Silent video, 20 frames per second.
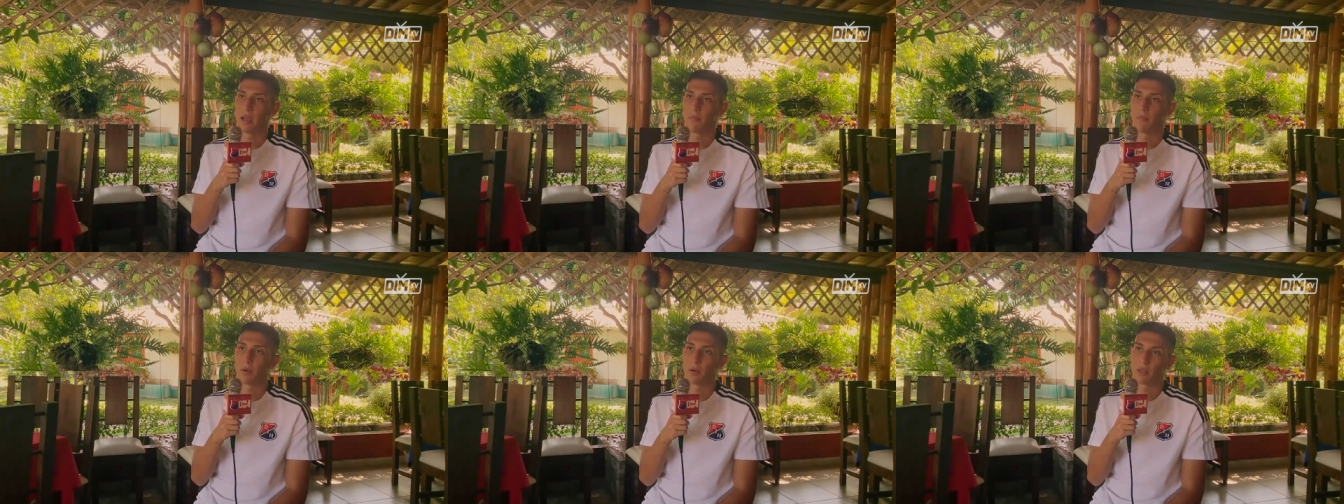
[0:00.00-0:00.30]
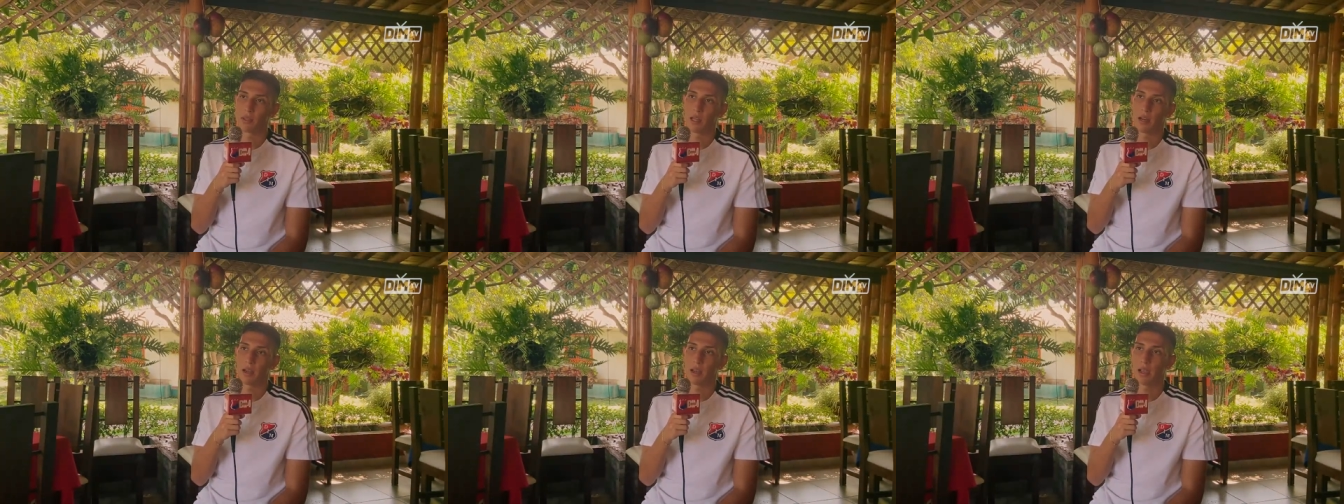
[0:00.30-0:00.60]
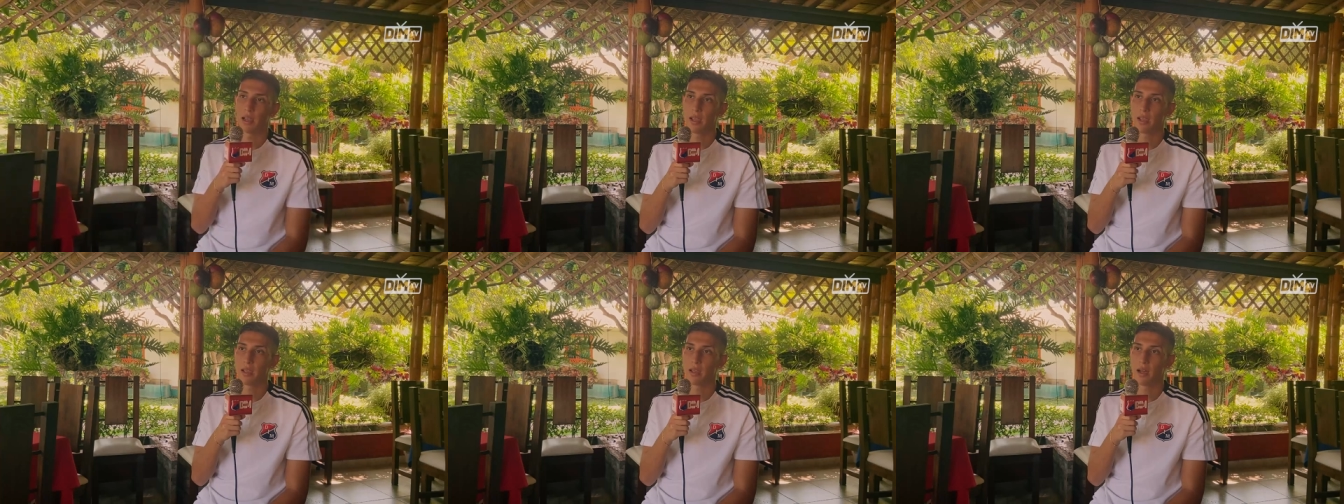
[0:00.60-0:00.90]

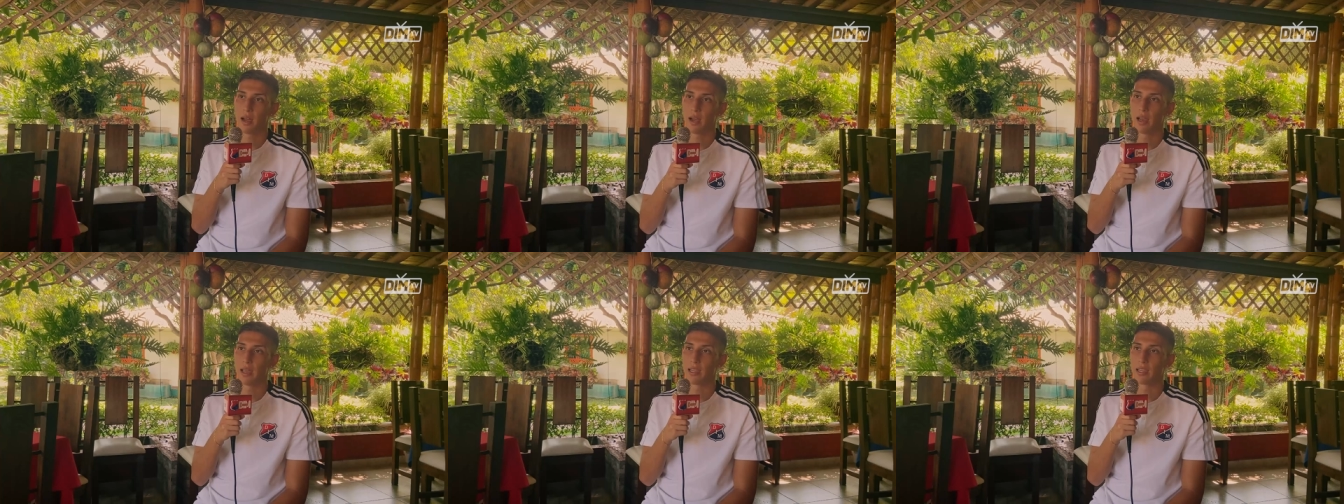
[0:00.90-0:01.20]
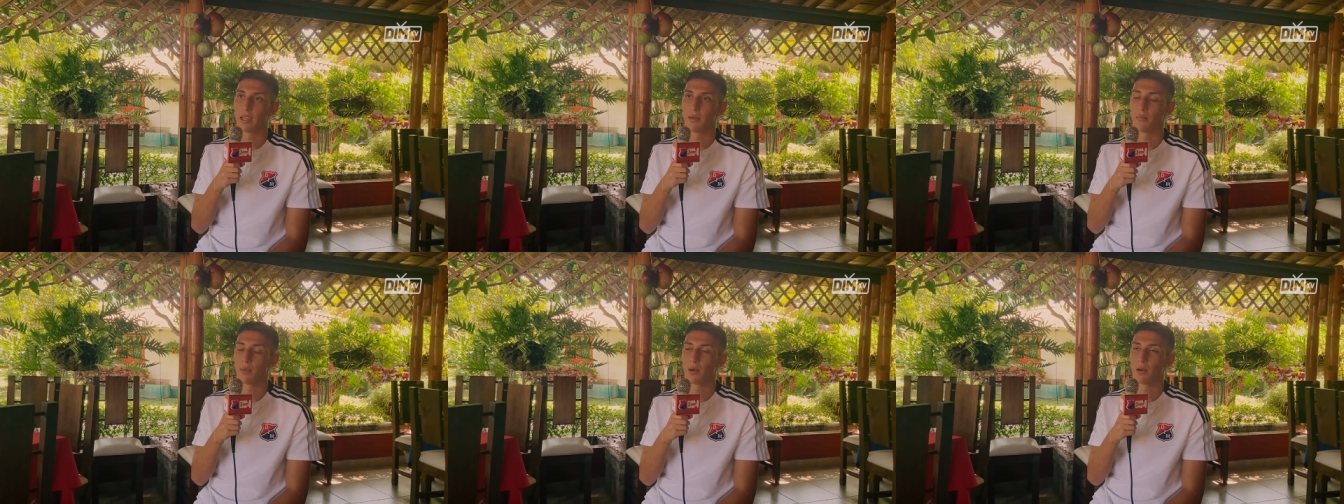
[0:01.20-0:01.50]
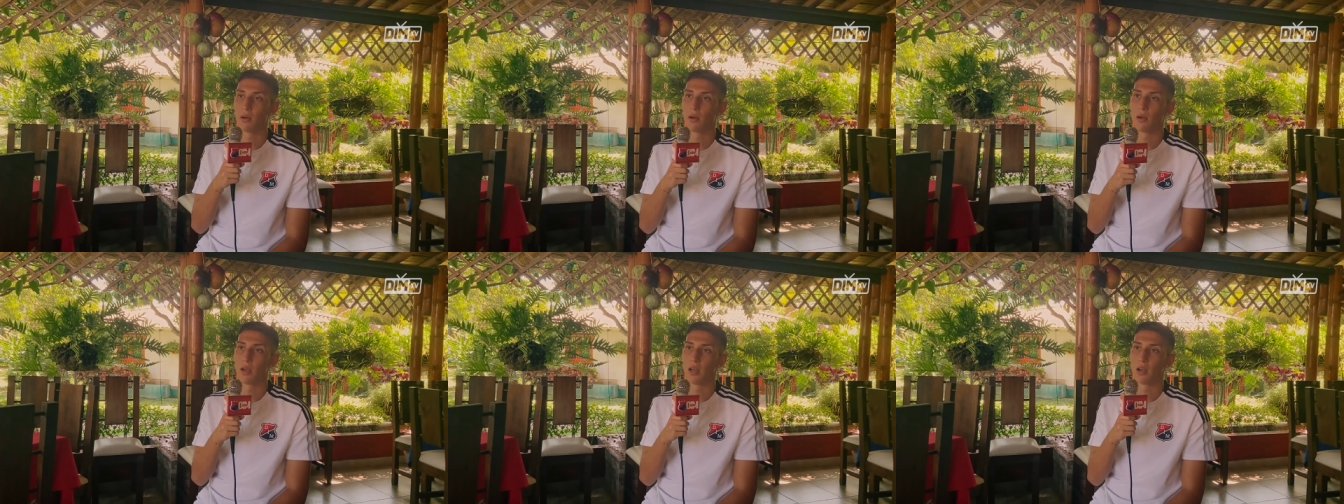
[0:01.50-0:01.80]
aportarle al equipo en
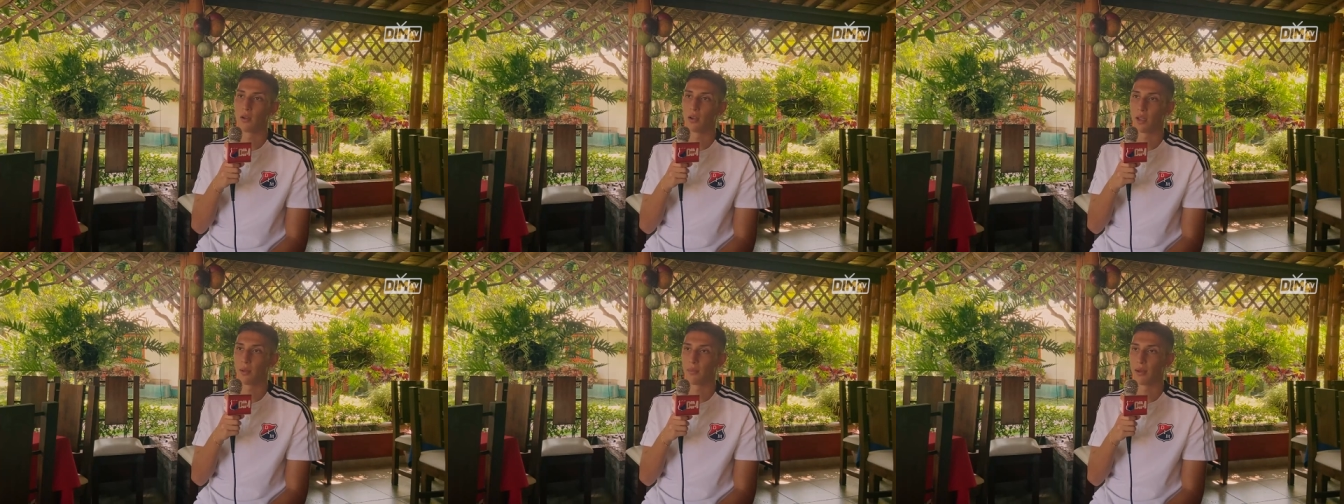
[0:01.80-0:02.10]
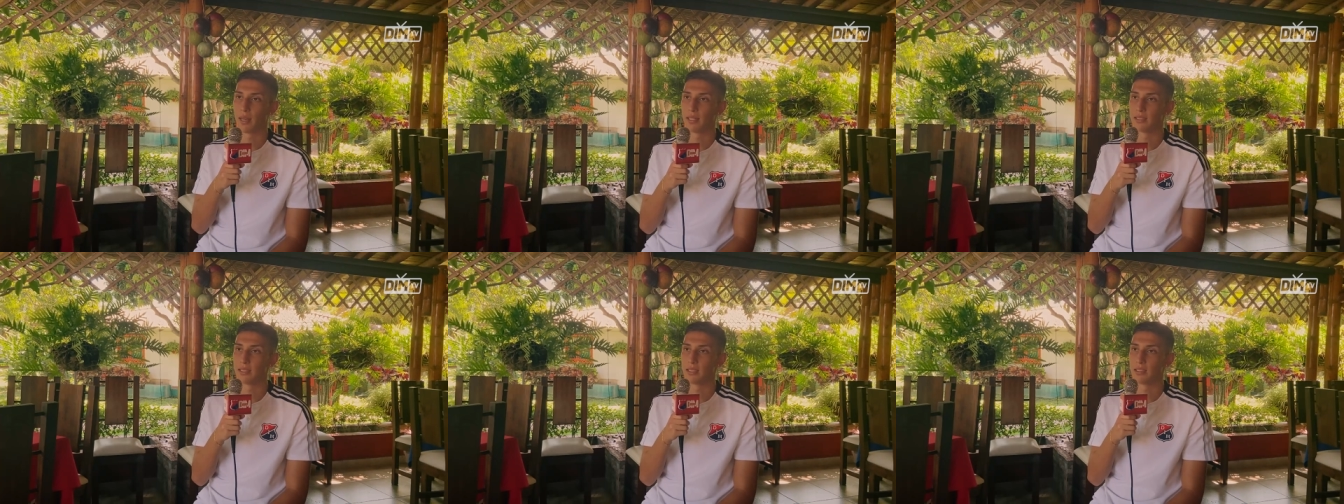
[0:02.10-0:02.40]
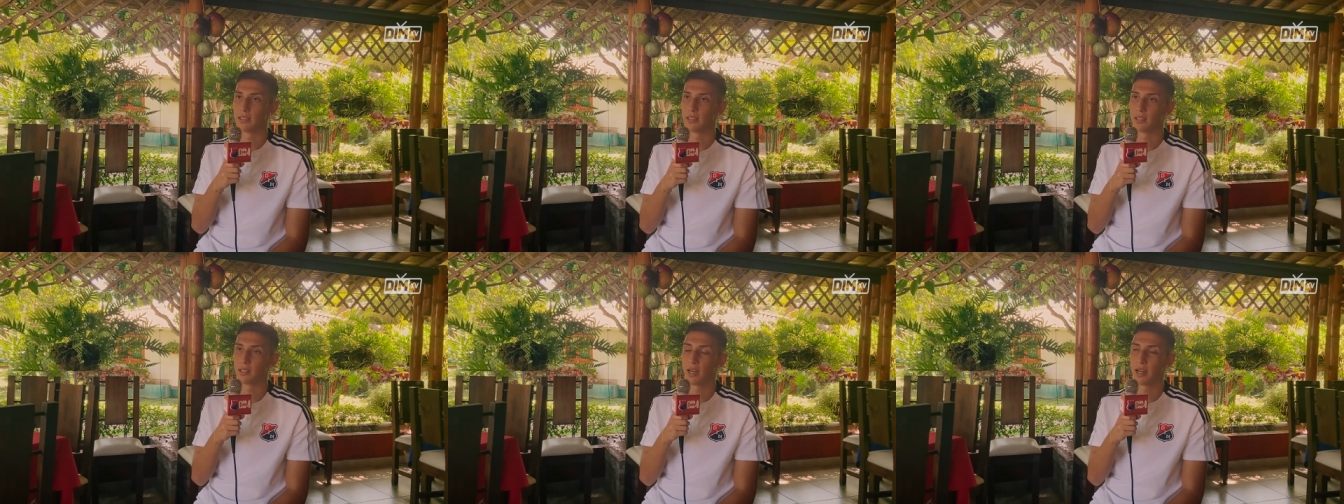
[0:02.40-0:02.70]
lo, en lo que me
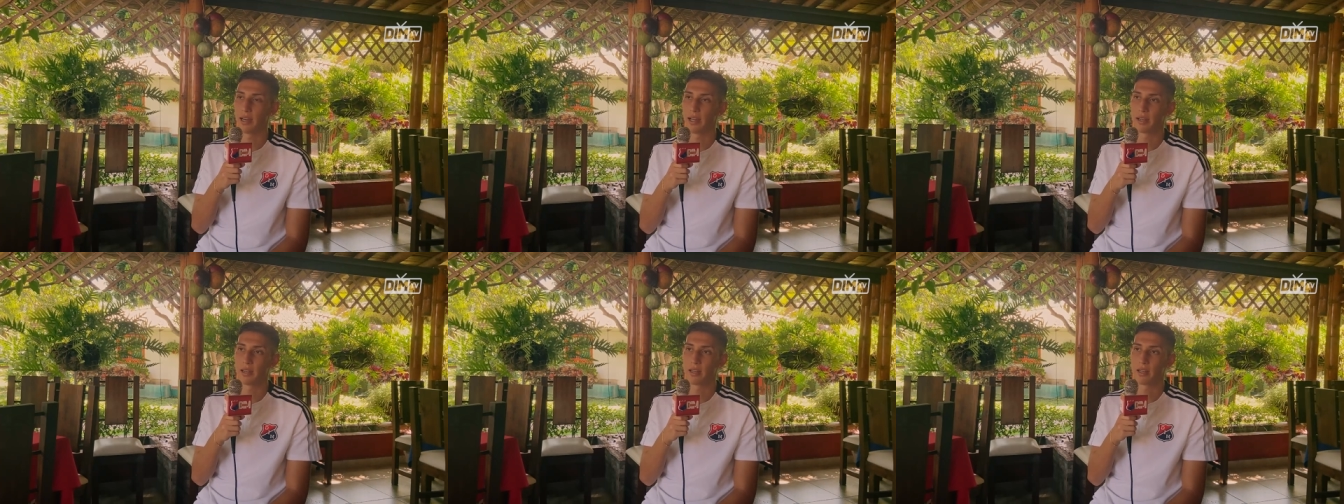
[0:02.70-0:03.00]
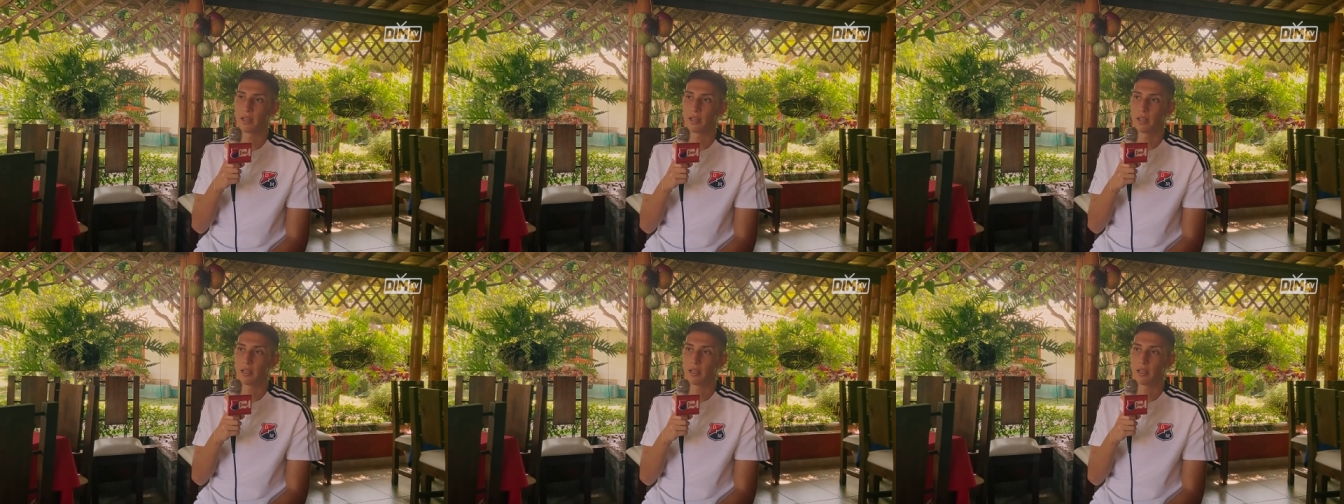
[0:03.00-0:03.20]
necesitaran.